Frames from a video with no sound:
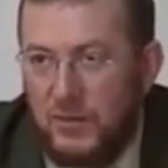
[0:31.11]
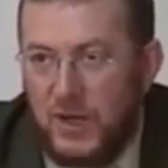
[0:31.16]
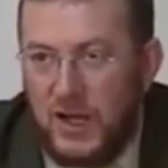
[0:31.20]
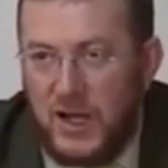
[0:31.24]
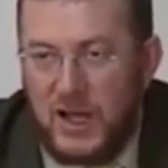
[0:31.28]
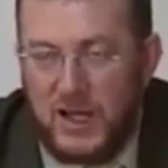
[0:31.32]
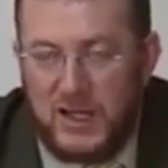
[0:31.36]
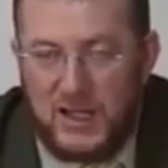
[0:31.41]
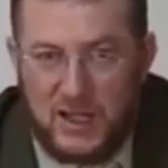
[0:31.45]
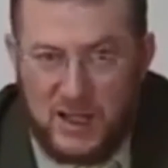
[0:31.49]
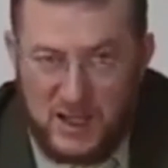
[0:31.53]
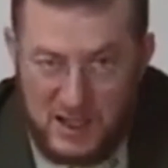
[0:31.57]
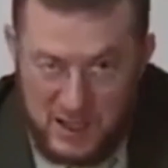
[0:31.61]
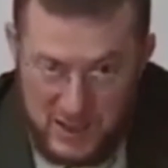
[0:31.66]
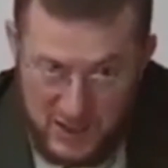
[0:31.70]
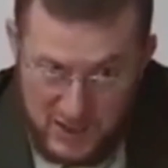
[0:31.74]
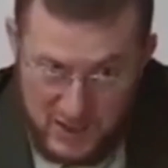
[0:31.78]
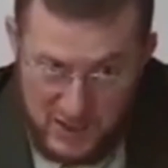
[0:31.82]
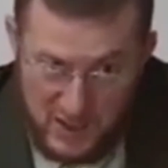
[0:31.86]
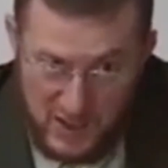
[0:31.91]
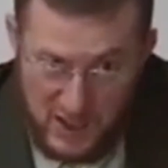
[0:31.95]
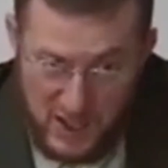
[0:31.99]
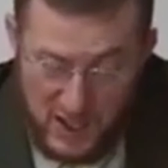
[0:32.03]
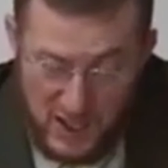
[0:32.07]
من القضيه ديال
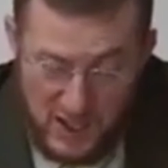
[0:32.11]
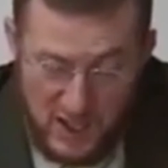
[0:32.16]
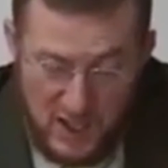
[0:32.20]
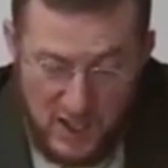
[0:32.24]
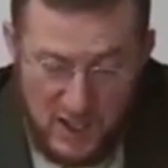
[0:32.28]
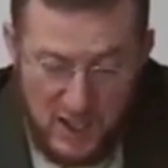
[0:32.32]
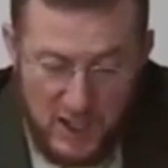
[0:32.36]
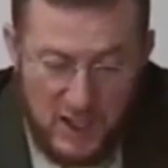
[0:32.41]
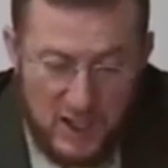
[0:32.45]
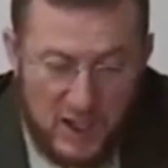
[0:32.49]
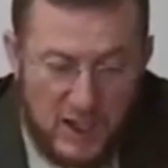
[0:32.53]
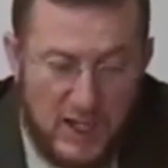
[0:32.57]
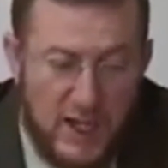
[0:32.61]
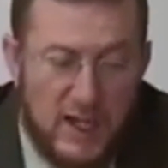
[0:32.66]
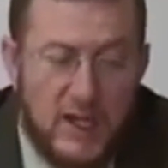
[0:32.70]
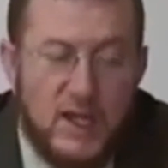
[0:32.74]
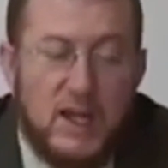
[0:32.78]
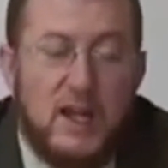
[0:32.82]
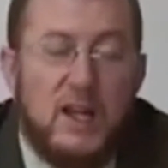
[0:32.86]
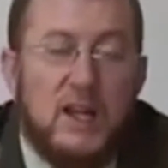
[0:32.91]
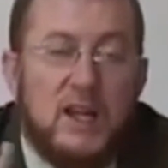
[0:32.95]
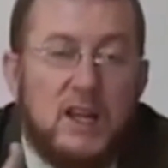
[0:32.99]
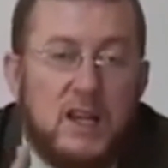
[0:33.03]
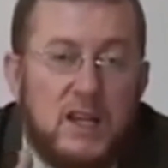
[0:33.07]
الصحراء كان
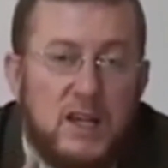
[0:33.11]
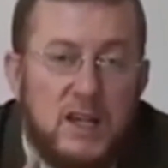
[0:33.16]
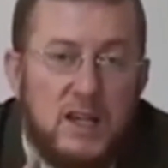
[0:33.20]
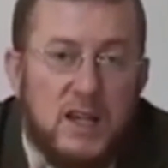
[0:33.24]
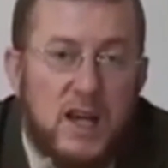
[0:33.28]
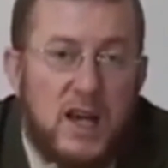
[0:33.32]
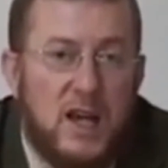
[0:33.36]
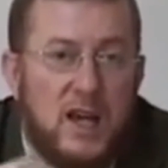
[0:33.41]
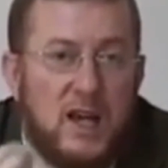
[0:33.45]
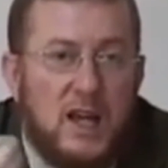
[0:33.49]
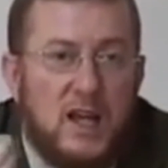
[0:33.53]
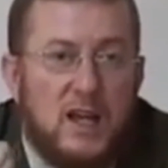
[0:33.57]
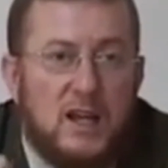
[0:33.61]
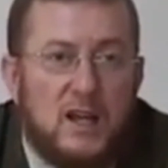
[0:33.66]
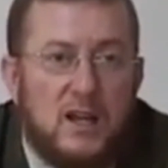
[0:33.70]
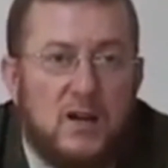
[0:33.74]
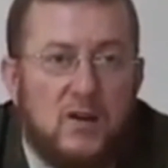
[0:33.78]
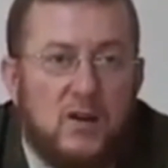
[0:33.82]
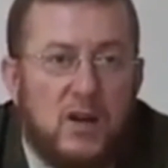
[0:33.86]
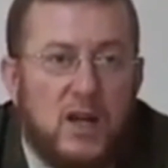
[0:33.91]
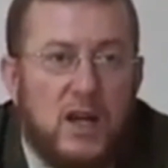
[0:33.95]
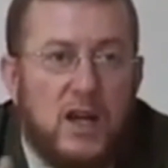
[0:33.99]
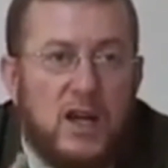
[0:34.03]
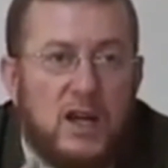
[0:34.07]
علينا على
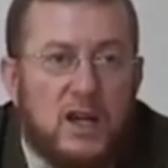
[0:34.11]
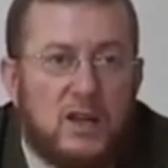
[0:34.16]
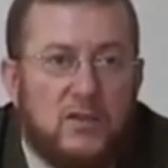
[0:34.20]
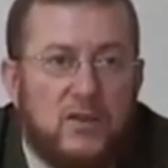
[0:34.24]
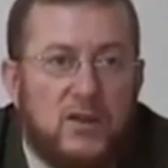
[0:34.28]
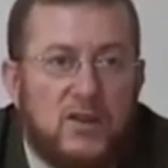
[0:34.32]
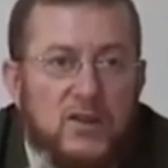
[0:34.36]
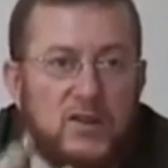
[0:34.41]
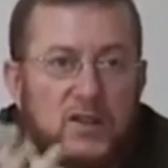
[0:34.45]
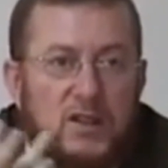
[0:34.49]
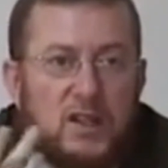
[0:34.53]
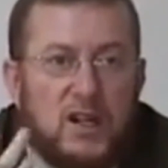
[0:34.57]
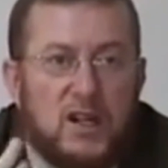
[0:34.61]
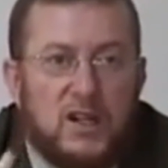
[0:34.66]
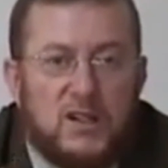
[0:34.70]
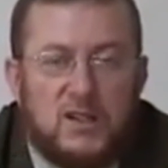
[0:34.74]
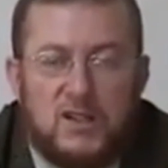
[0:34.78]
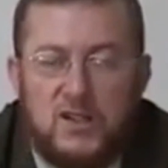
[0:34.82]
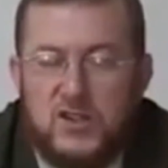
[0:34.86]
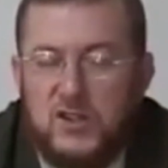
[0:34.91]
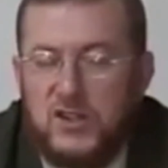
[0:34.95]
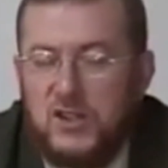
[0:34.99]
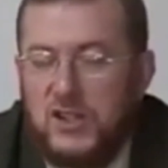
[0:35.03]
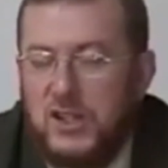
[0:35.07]
انه الحليف
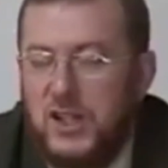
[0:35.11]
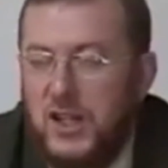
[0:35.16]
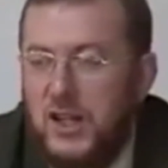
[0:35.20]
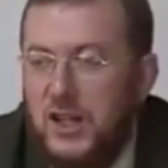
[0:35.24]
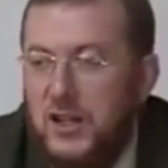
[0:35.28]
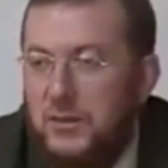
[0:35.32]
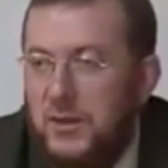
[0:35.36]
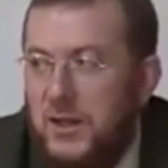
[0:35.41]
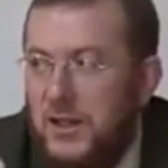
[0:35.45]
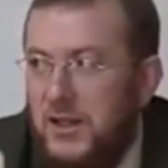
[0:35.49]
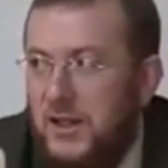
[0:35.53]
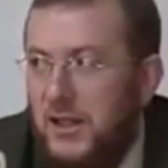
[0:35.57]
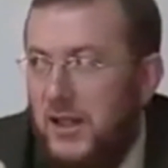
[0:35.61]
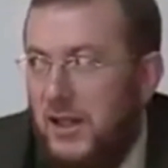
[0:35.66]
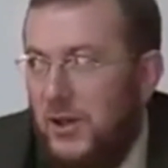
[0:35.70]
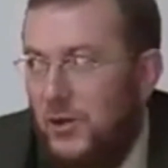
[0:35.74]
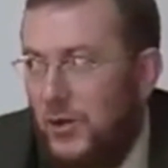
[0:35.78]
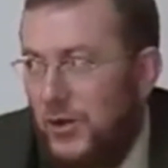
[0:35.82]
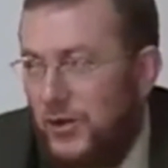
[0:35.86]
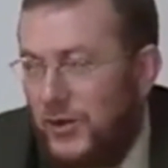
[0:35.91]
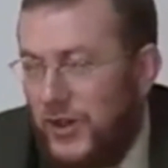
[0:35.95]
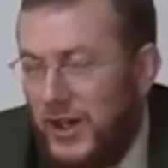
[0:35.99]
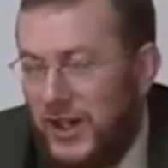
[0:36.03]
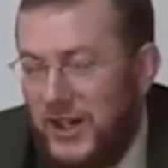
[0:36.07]
الاستراتيجي ديال البلاد اللي
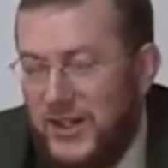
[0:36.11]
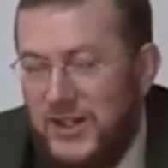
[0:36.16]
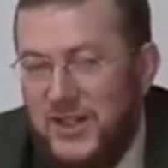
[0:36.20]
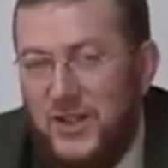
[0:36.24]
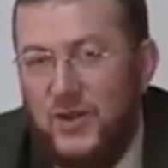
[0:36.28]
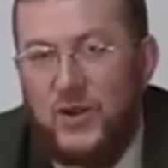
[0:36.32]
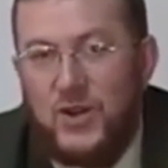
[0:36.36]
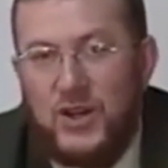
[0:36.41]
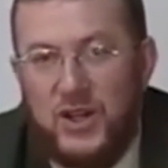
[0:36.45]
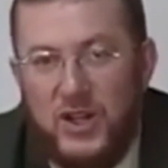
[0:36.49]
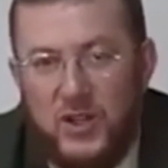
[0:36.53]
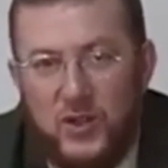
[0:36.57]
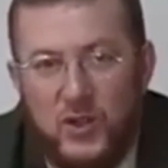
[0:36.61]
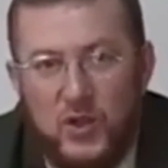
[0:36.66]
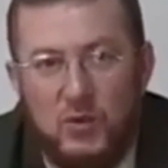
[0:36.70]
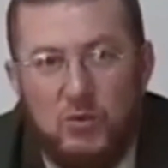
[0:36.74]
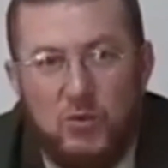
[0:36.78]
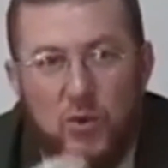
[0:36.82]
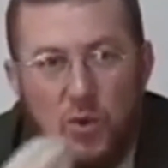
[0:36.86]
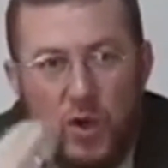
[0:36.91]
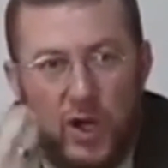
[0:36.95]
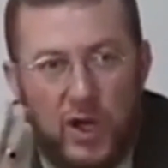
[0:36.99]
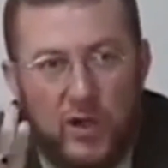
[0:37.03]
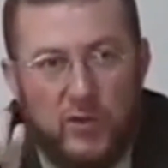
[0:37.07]
هو فرنسا واللي عنده
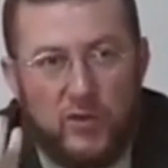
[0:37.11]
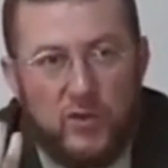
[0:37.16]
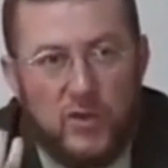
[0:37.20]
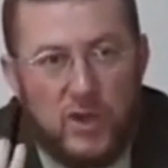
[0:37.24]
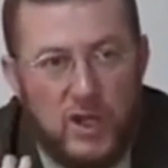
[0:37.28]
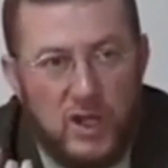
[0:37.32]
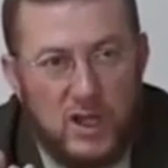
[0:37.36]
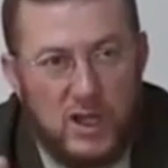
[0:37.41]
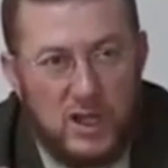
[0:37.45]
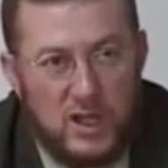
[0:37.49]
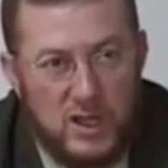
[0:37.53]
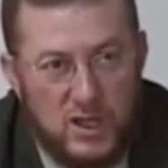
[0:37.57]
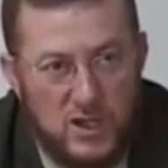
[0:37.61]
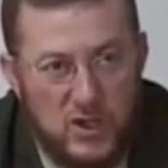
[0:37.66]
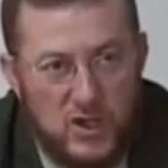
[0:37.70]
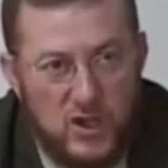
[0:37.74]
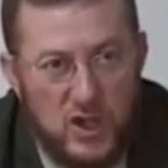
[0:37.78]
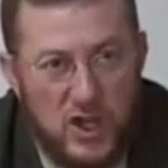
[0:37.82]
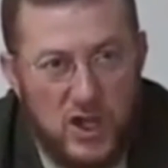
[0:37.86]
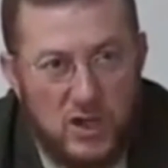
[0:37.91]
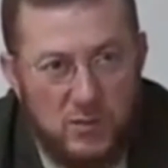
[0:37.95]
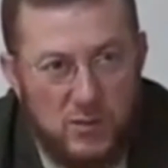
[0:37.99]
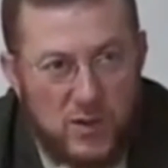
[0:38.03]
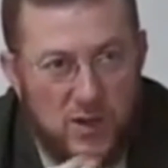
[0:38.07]
موقف
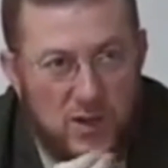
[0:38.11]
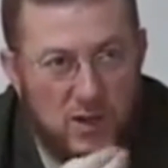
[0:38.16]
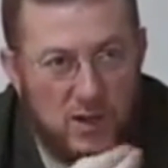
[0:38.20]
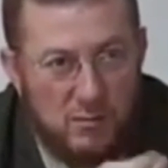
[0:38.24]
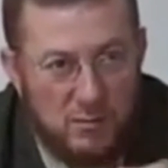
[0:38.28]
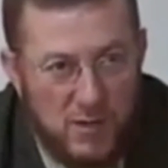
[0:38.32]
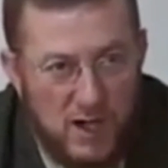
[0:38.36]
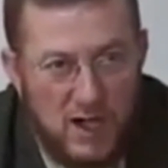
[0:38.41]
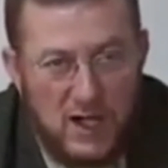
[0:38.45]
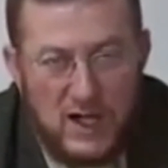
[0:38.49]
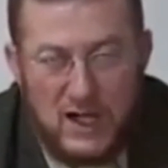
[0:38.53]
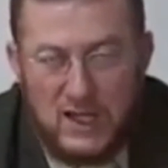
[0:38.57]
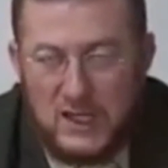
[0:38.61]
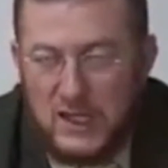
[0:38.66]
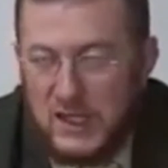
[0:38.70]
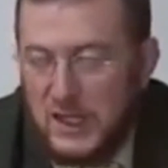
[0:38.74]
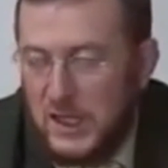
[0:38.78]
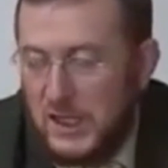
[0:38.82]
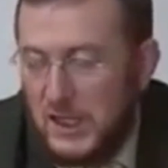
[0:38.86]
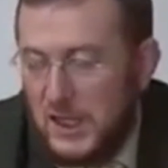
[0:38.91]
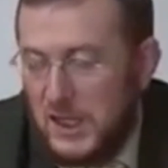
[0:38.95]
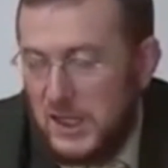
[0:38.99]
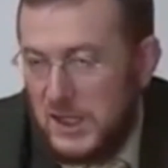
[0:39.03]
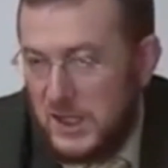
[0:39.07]
ايجابي من
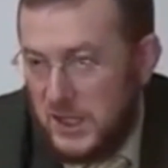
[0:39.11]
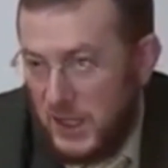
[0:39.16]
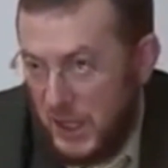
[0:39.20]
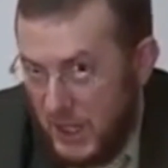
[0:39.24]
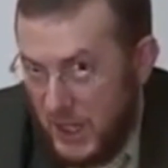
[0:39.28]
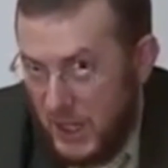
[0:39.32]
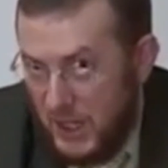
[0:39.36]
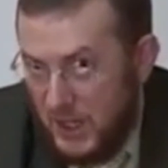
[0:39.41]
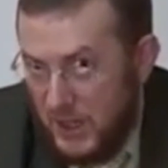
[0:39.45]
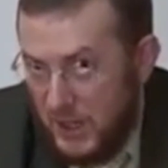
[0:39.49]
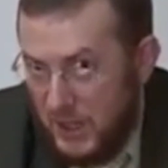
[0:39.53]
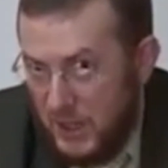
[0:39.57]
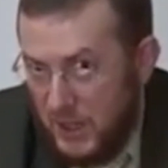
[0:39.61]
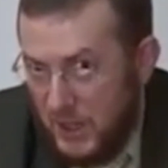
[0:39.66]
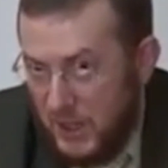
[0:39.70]
القضيه ديال الصحراء